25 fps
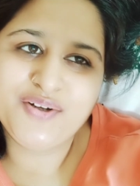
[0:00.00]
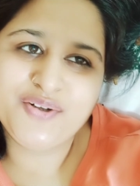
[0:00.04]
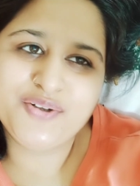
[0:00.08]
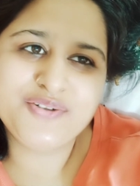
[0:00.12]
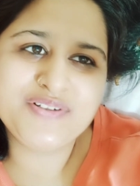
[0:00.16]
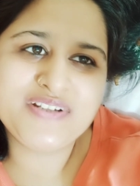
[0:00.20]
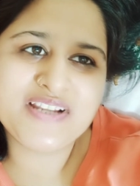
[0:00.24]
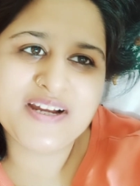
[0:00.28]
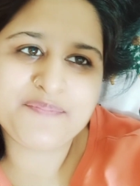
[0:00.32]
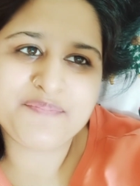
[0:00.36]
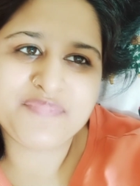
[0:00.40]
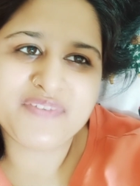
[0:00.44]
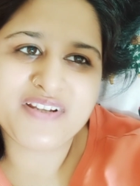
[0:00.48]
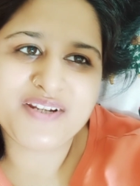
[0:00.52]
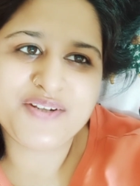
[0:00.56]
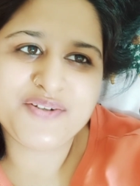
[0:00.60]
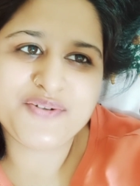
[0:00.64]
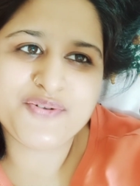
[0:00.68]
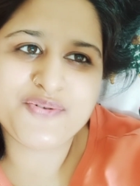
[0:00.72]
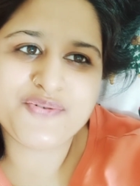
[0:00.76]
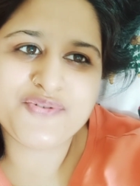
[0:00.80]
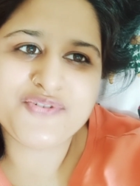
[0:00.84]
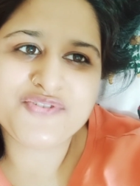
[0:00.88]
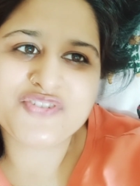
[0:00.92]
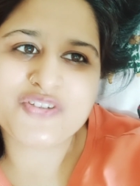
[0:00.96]
গুড
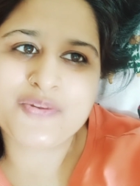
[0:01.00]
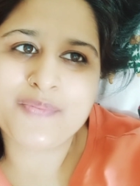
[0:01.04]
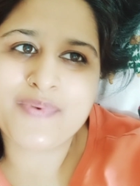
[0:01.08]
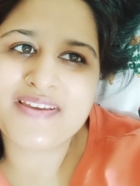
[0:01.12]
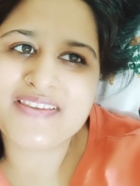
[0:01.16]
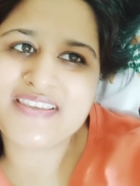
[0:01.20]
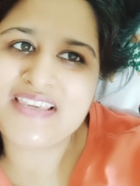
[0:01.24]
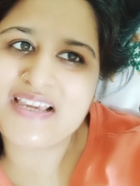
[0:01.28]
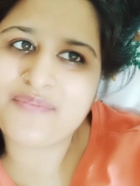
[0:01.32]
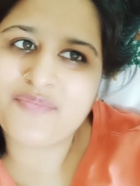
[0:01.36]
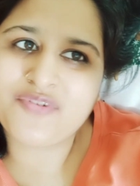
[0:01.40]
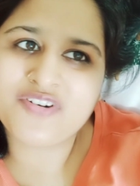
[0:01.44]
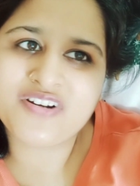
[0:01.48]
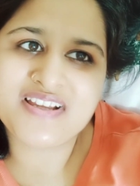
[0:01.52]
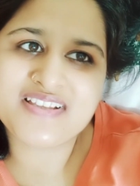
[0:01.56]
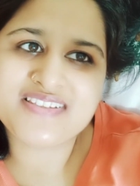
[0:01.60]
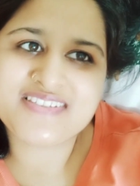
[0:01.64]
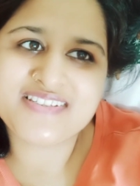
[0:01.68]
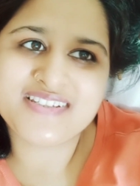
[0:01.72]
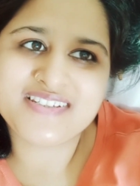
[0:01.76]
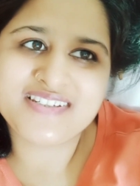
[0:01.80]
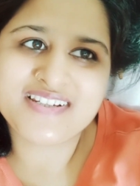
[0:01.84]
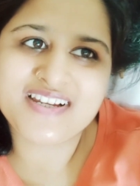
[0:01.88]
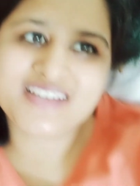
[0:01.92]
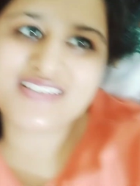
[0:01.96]
আফটারনুন সবাই কেমন
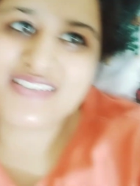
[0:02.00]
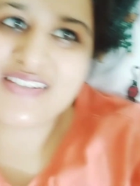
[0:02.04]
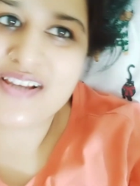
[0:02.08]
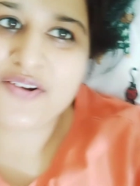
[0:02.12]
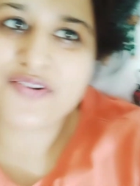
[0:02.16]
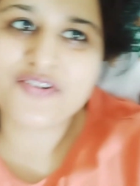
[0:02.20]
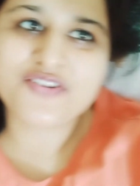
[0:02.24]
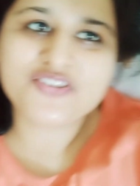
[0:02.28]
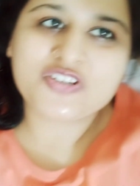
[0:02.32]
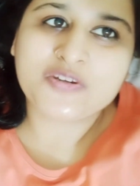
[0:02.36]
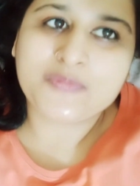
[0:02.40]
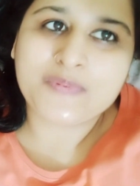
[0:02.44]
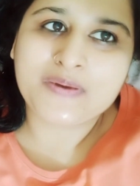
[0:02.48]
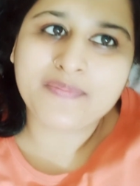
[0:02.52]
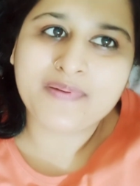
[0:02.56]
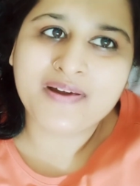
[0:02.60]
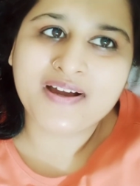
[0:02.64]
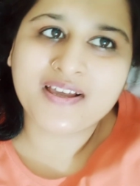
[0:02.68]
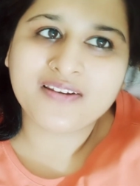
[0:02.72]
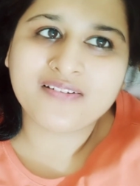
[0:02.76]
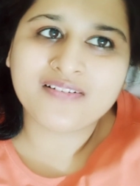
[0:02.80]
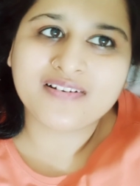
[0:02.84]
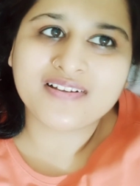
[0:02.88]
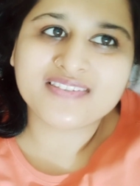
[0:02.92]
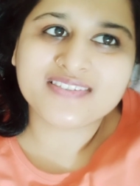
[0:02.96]
আছেন আশা করি সবাই
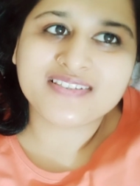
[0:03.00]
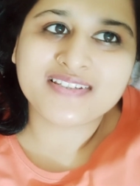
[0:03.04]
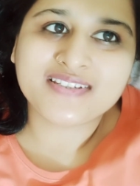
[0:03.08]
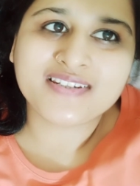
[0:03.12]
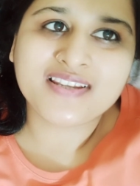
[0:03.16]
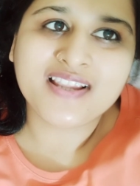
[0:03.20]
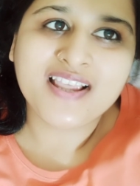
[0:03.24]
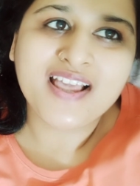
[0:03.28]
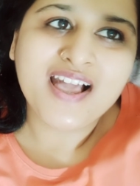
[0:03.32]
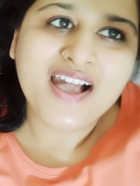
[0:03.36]
ভালো আছেন